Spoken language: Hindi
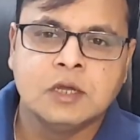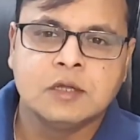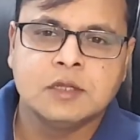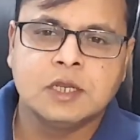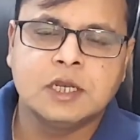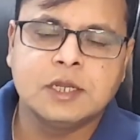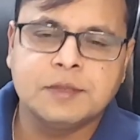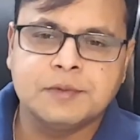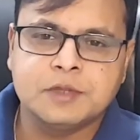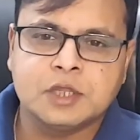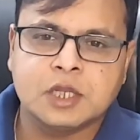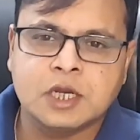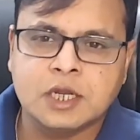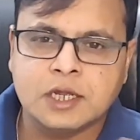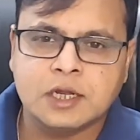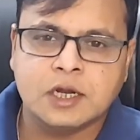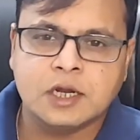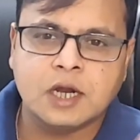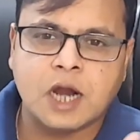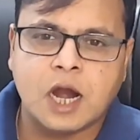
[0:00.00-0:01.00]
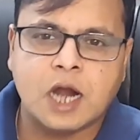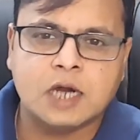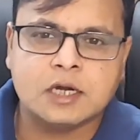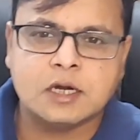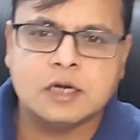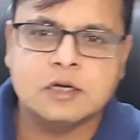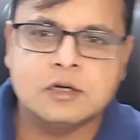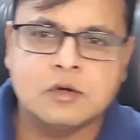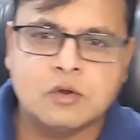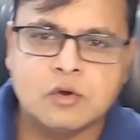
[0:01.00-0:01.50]
इतने इतने आठ
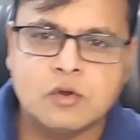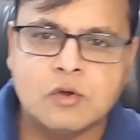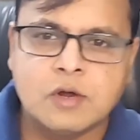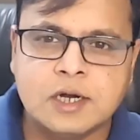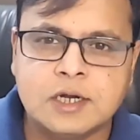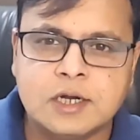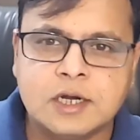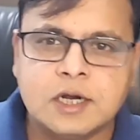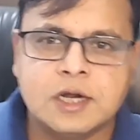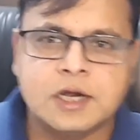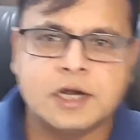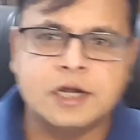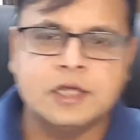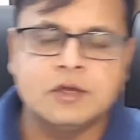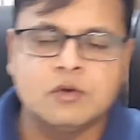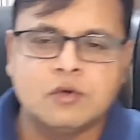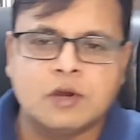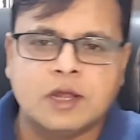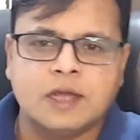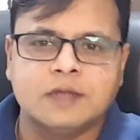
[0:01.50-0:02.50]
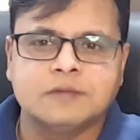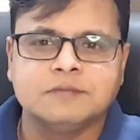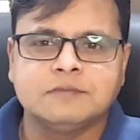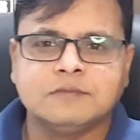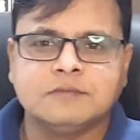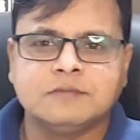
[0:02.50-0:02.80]
आठ नौ नौ घंटे ट्रेडिंग हो रहा है